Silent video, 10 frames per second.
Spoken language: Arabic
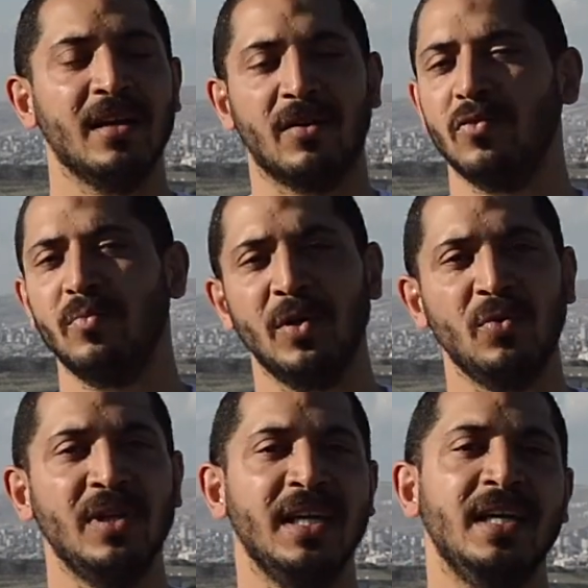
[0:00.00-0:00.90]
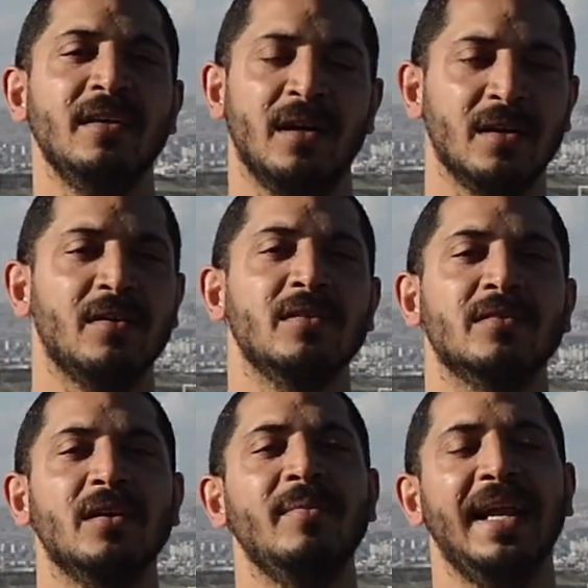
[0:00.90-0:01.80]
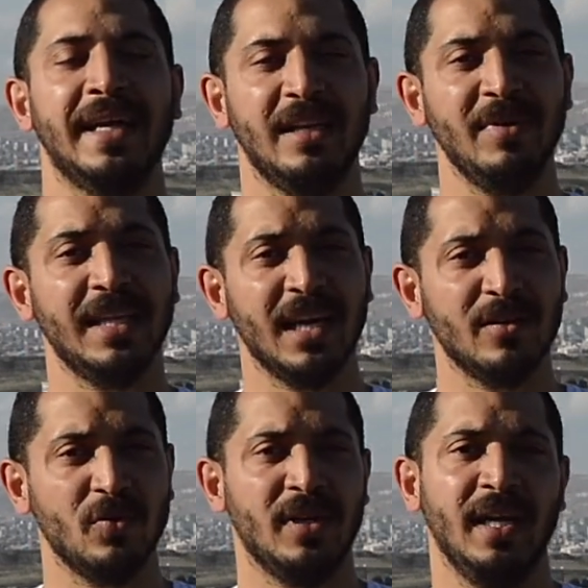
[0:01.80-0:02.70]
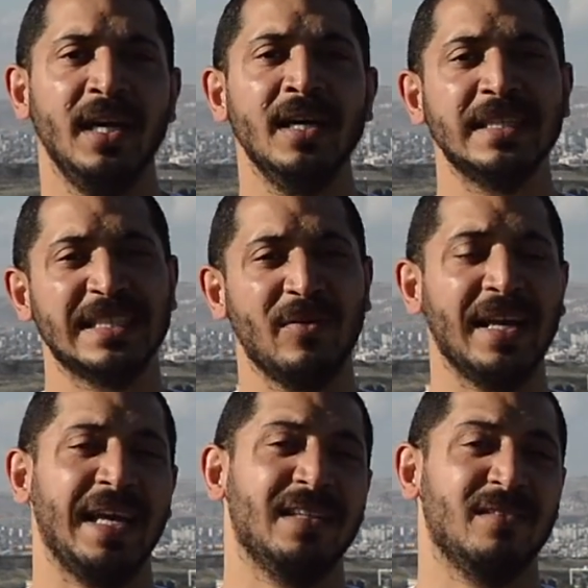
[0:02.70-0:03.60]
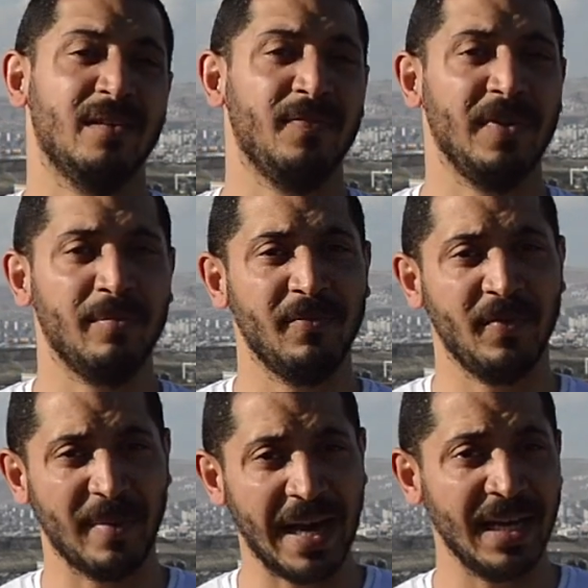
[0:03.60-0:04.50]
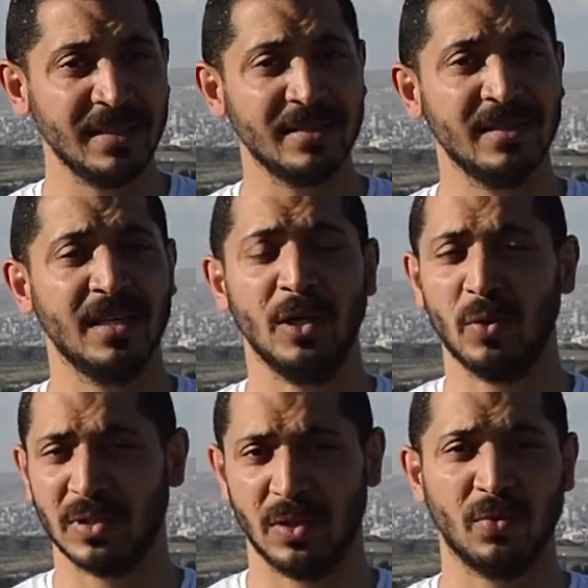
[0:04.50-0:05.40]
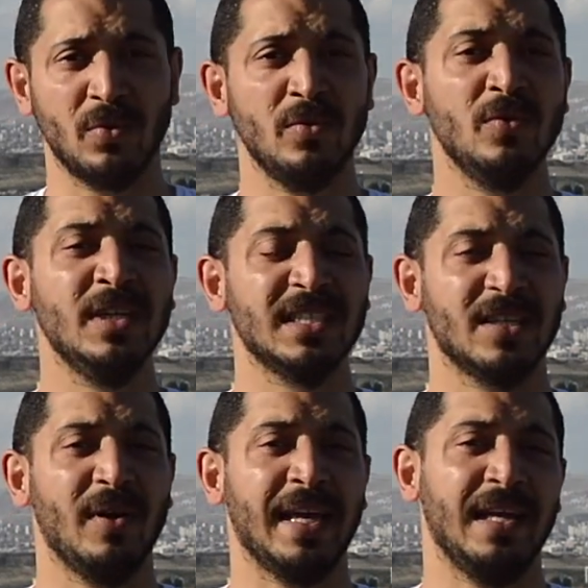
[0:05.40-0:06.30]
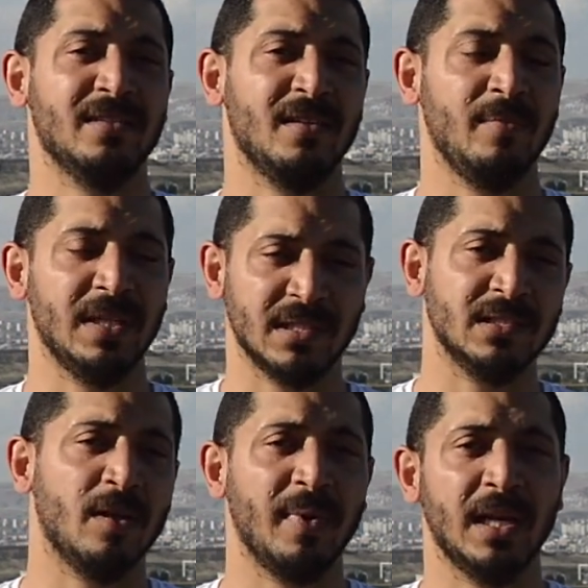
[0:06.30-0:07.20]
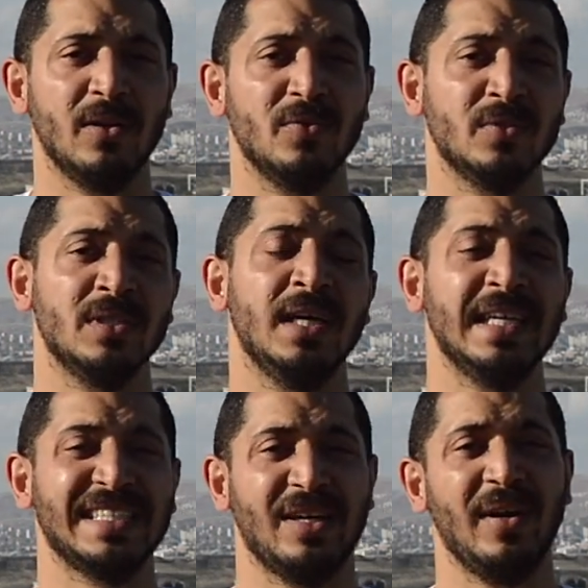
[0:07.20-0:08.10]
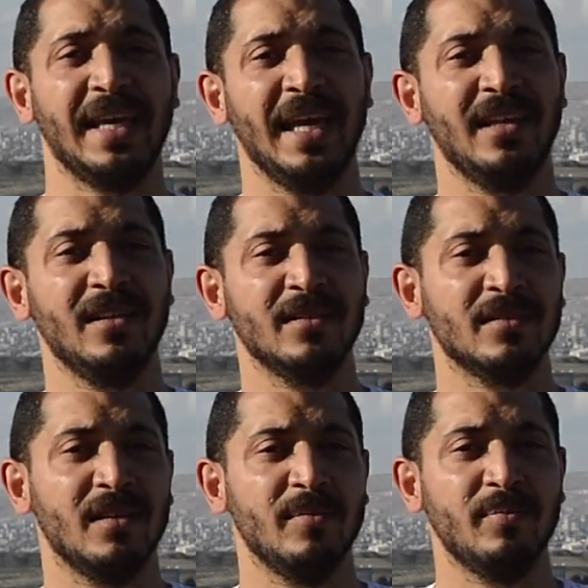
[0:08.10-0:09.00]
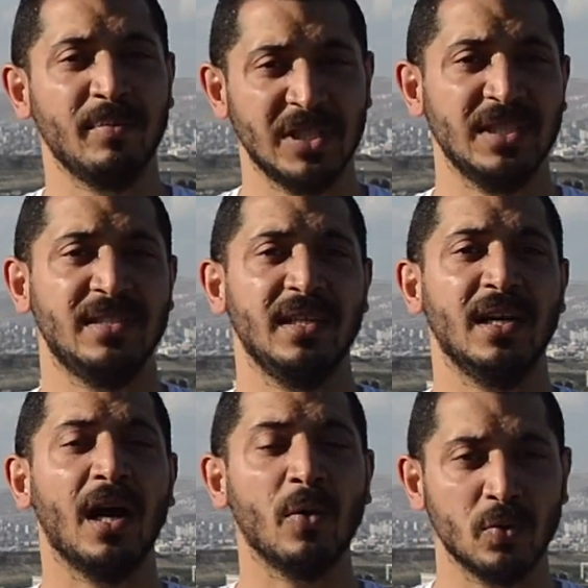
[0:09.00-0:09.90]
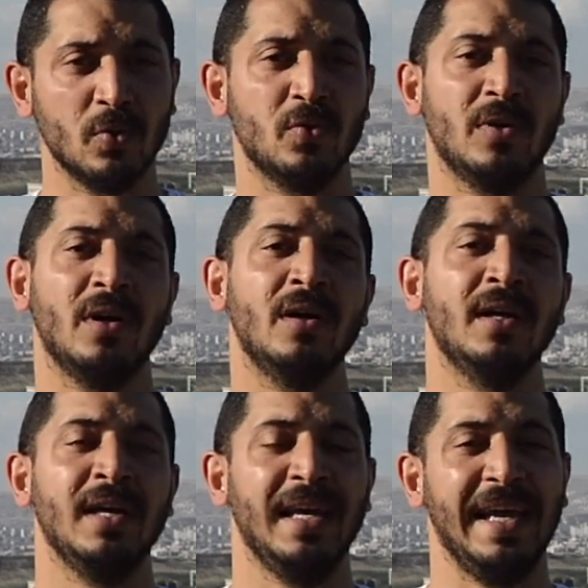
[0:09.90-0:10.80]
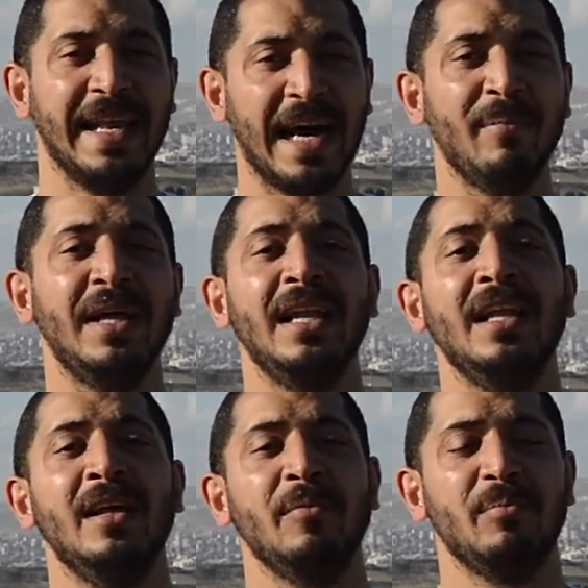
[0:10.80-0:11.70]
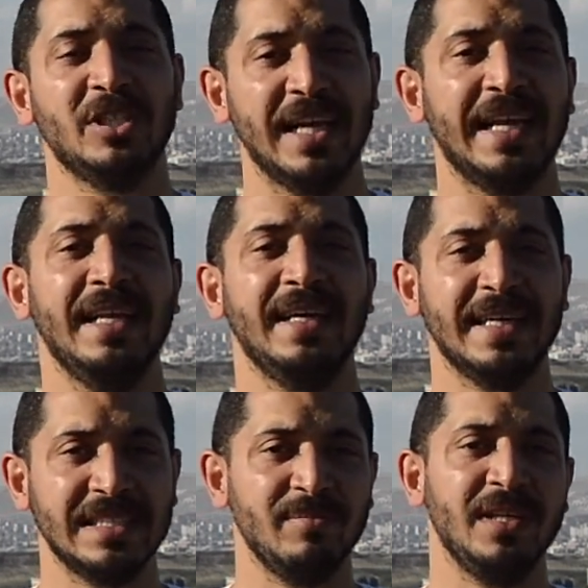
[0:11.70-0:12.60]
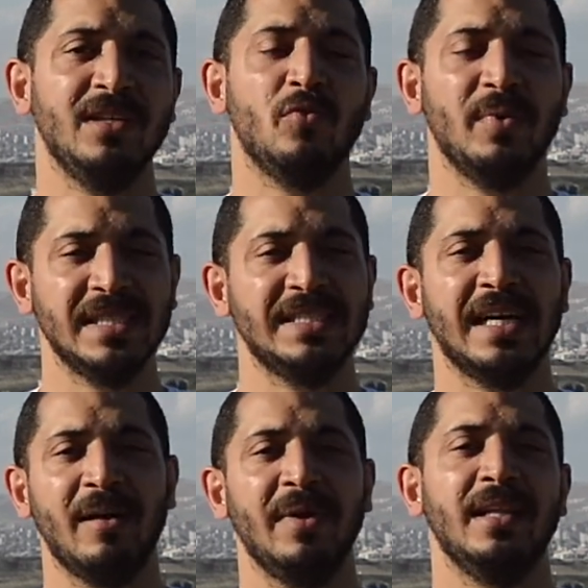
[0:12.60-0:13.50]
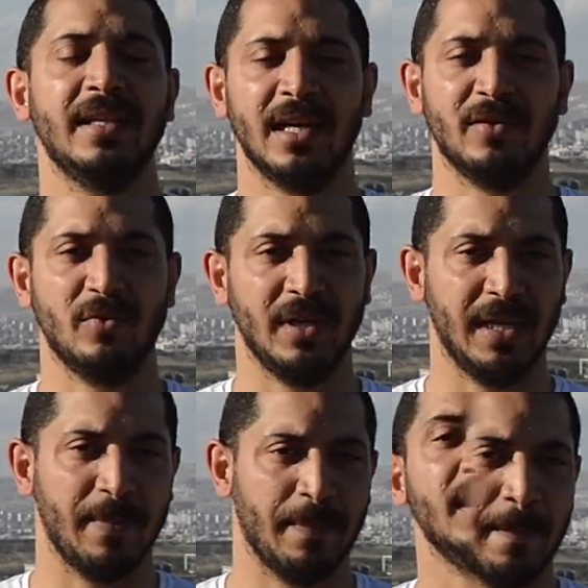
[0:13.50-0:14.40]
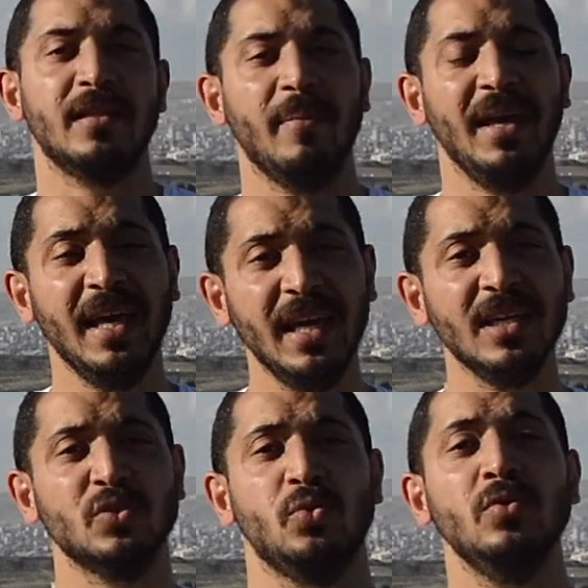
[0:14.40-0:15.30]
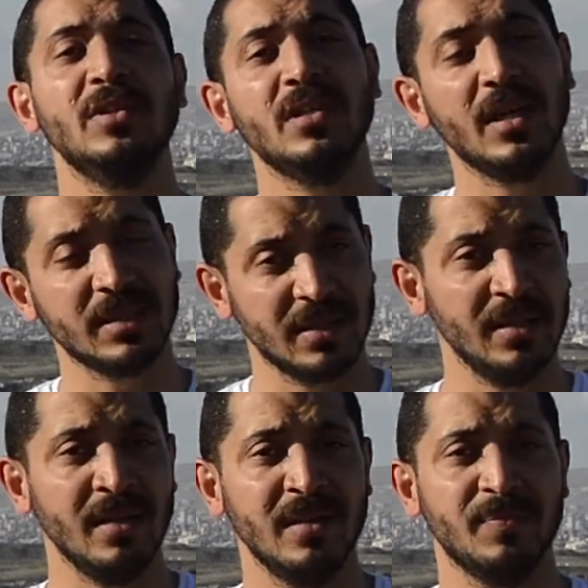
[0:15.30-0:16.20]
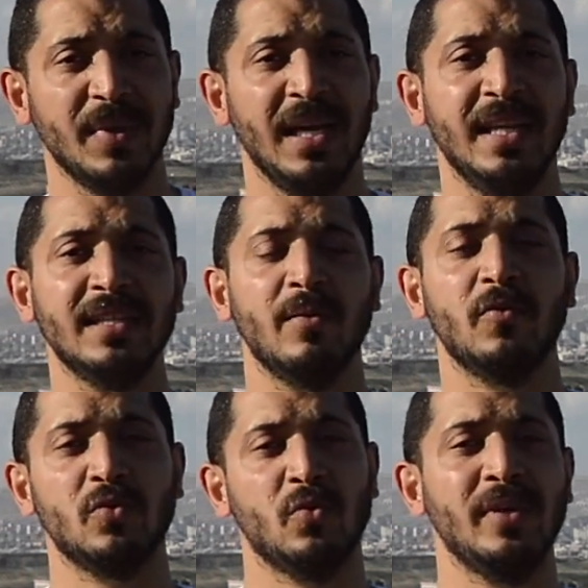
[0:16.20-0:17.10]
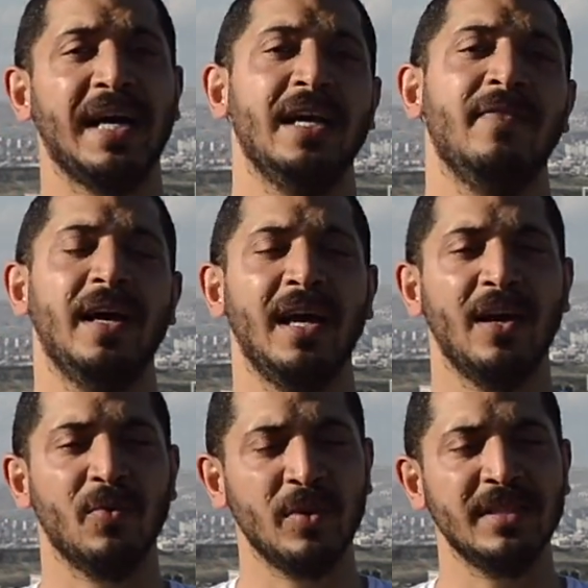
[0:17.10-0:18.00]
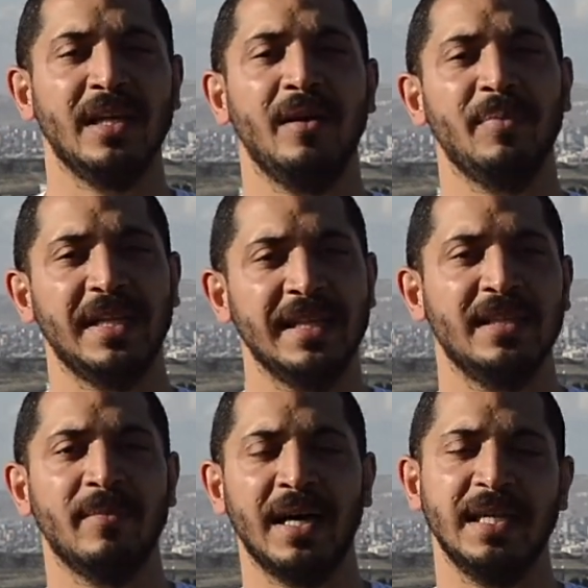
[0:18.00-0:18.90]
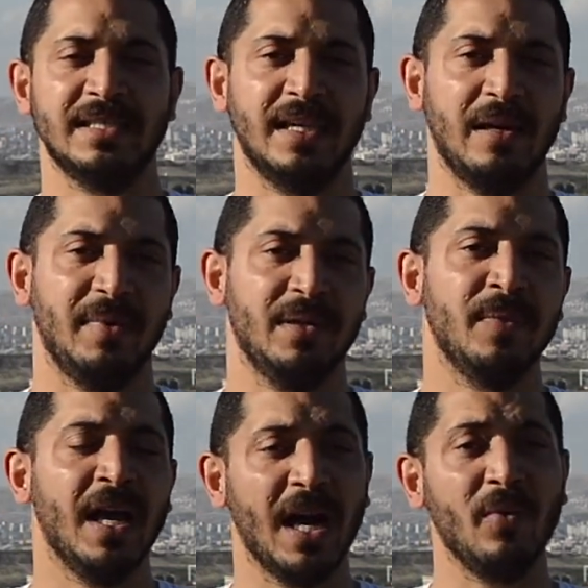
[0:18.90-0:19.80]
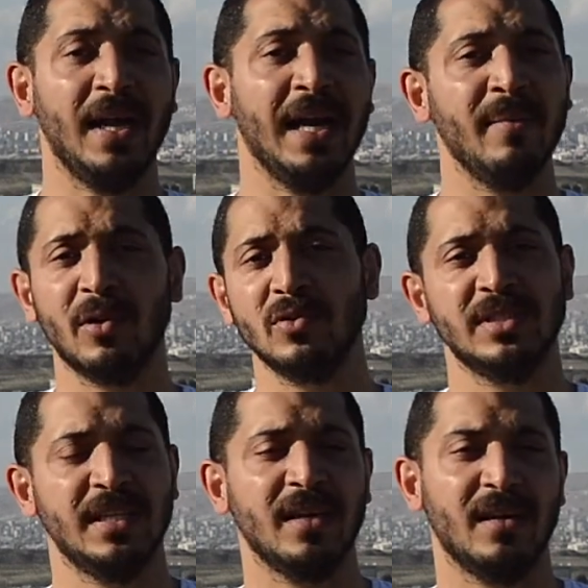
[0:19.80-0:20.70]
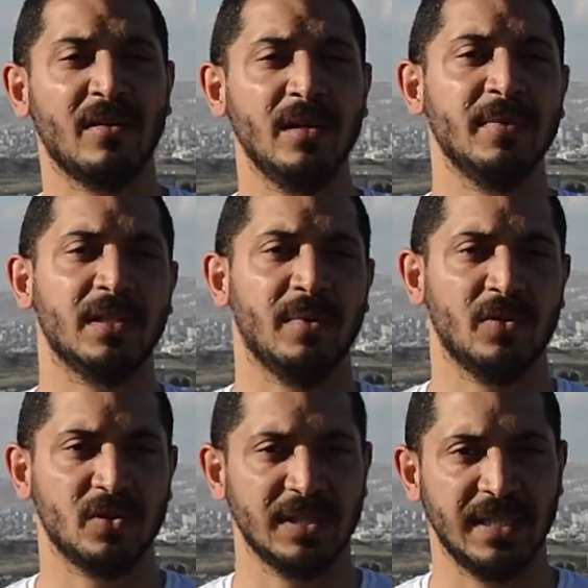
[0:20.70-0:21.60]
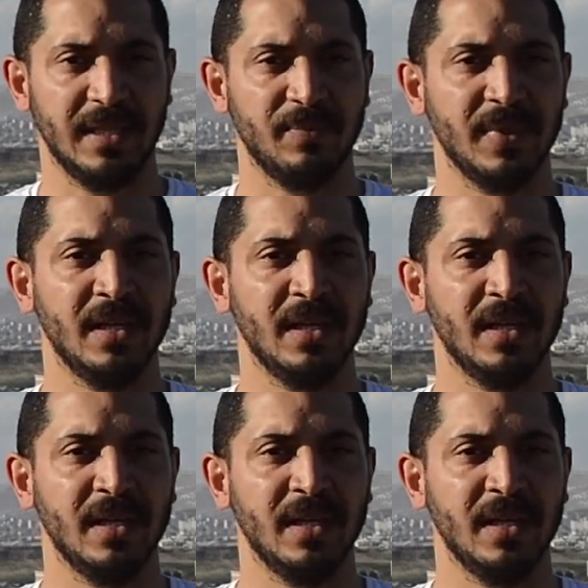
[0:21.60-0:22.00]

القانون بيقول ايه يحق للطالب الاجنبي داخل تركيا سواء كان طالب في في معهد يوكسيكو كولو سواء كان طالب ليسانس او بكالوريوس سواء كان طالب ماجستير او دكتوراه العمل بشكل رسمي وباذن عمل داخل تركيا طب ايه هي الشروط الرئيسيه اللي انت المفروض تكون عارفها وانت بتقدم على اذن العمل اول حاجه ما يكونش سنك اقل من 18 سنه